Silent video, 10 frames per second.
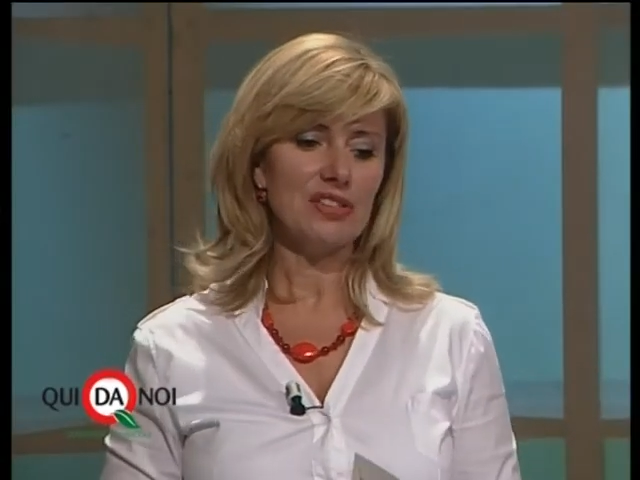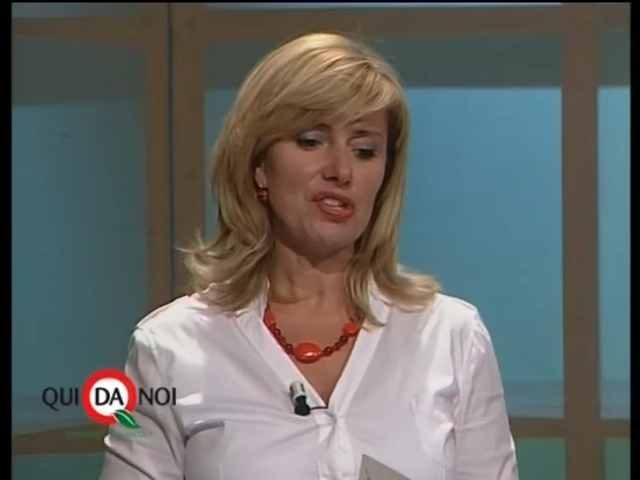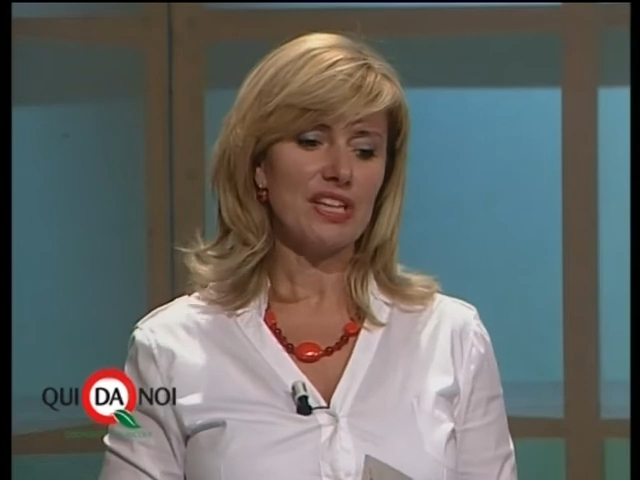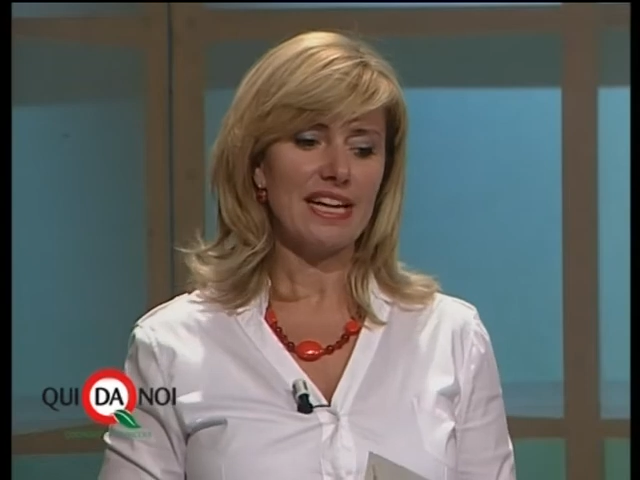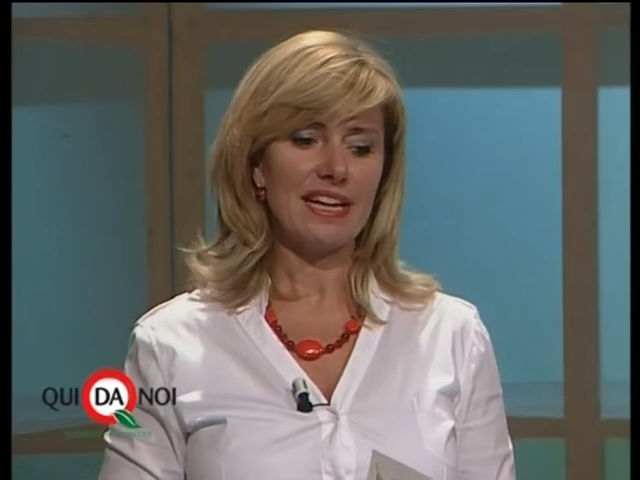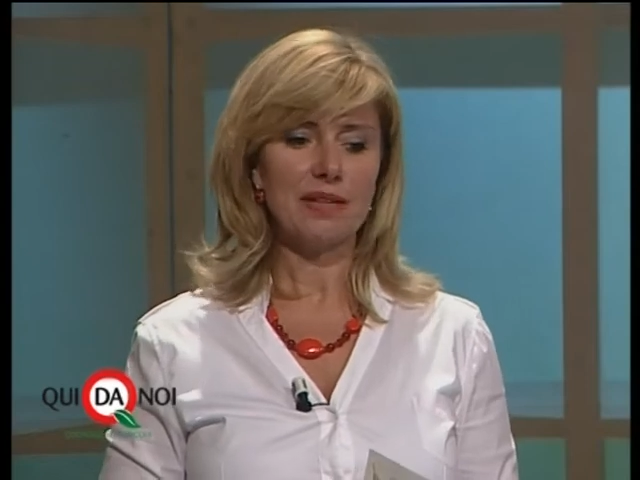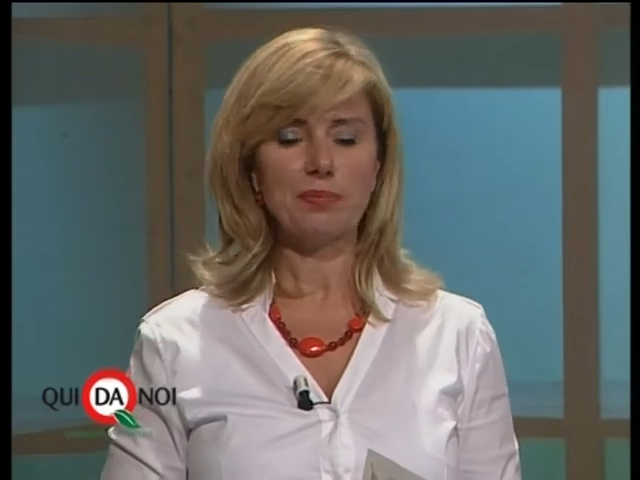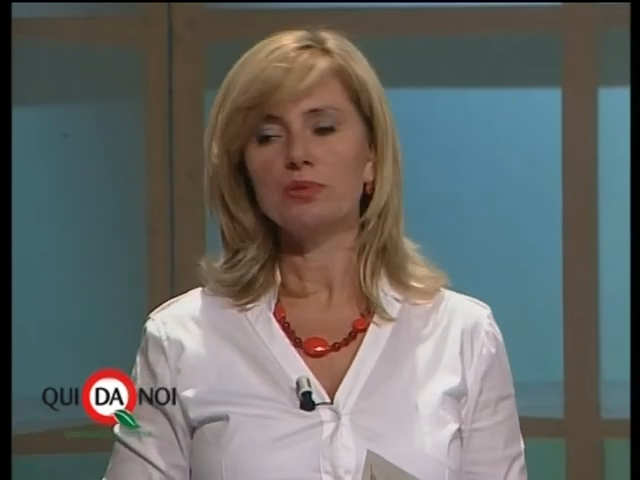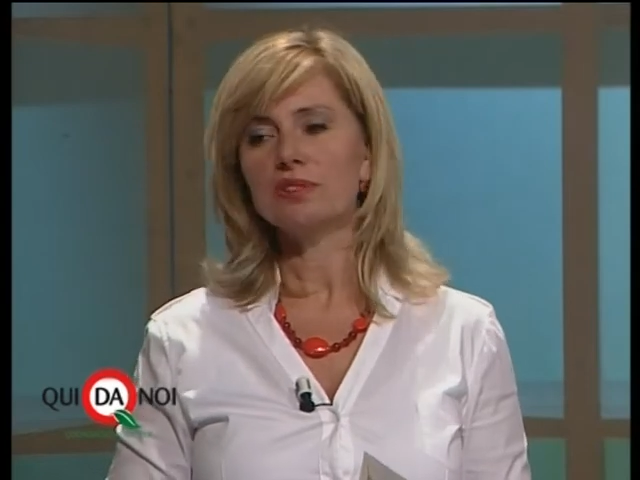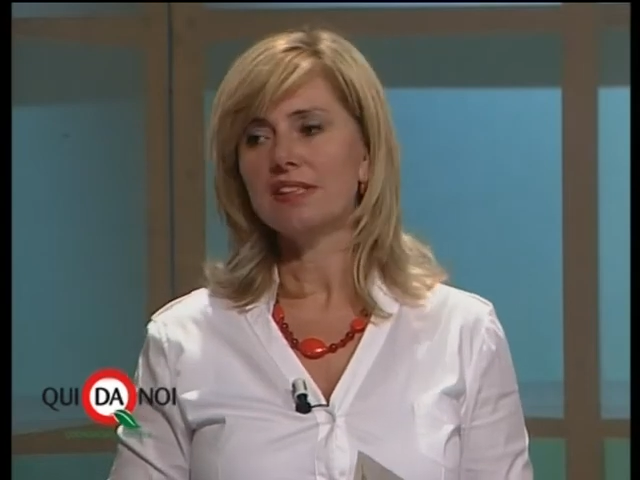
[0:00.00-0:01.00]
cercare i
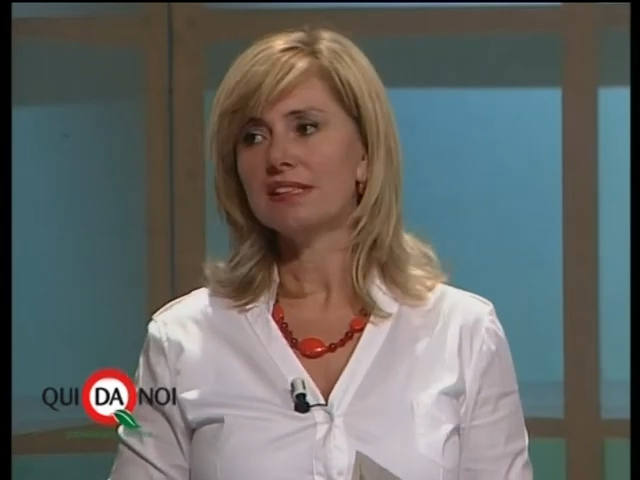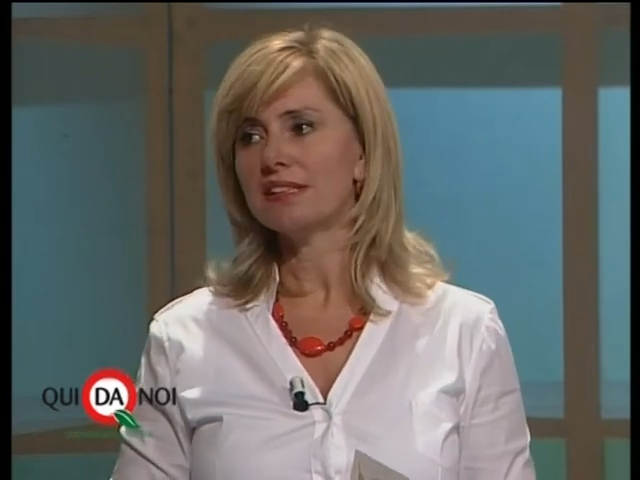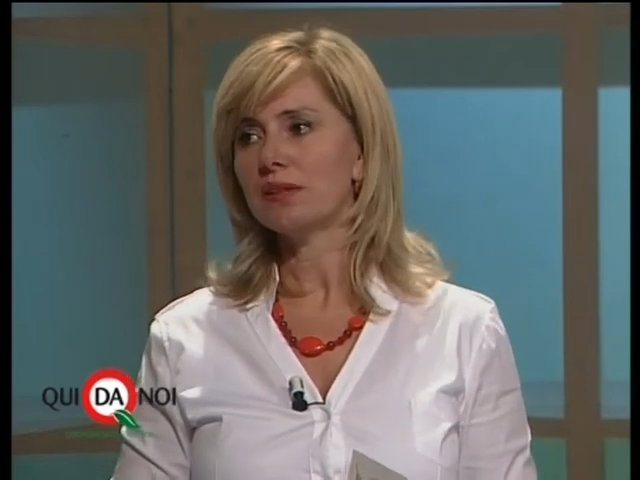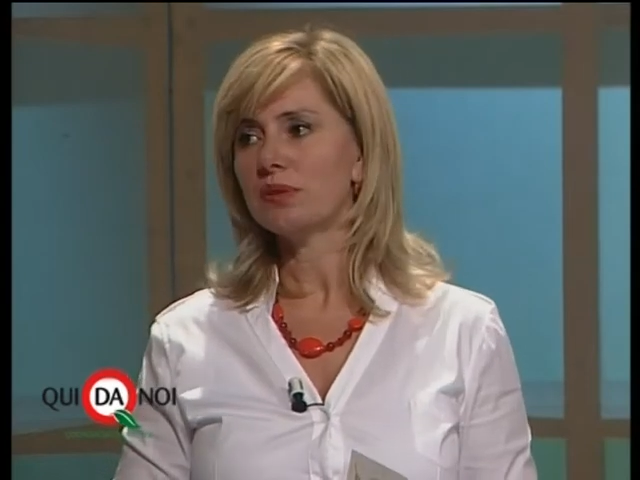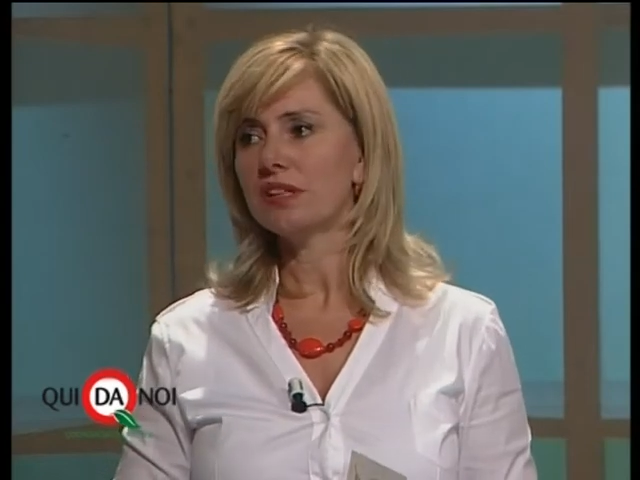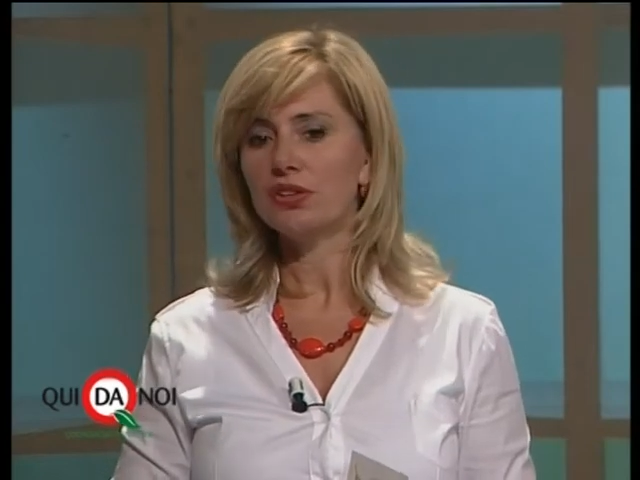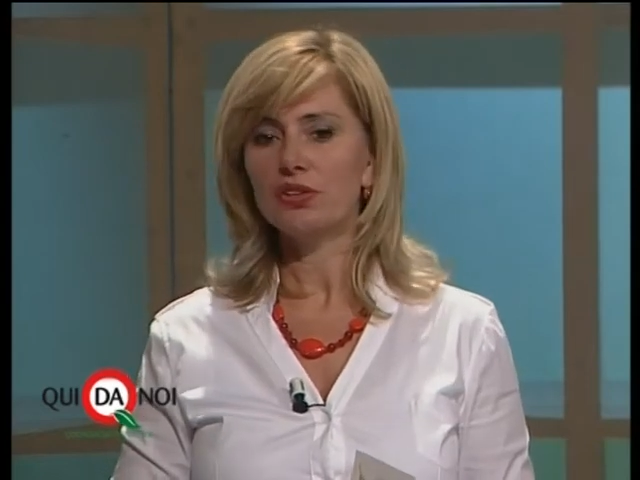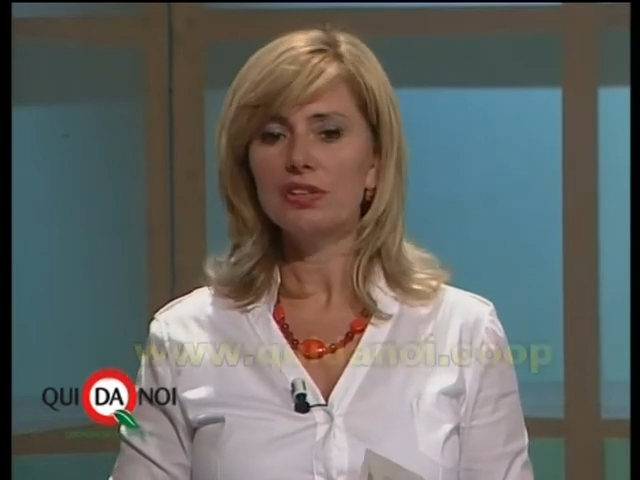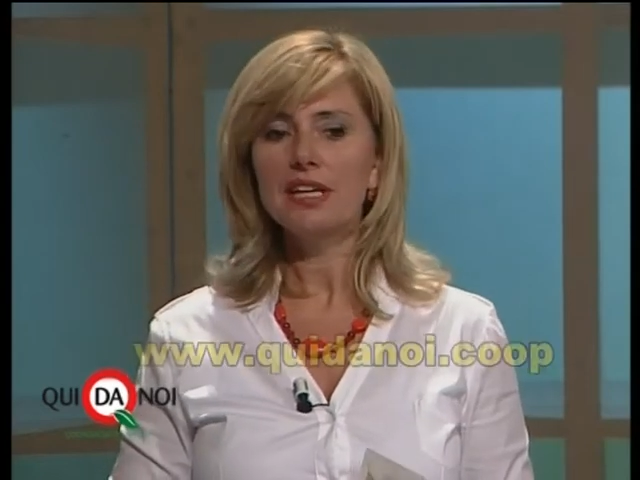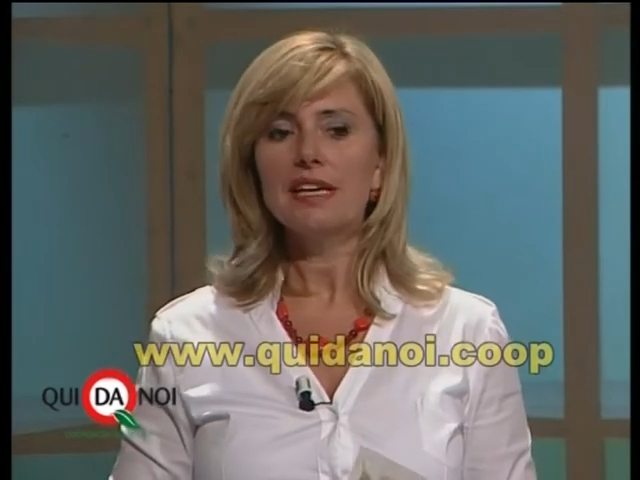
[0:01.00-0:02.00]
punti vendita qui da
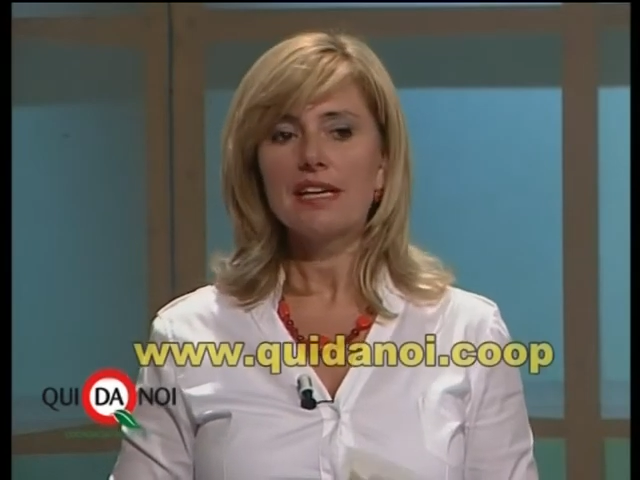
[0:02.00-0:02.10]
noi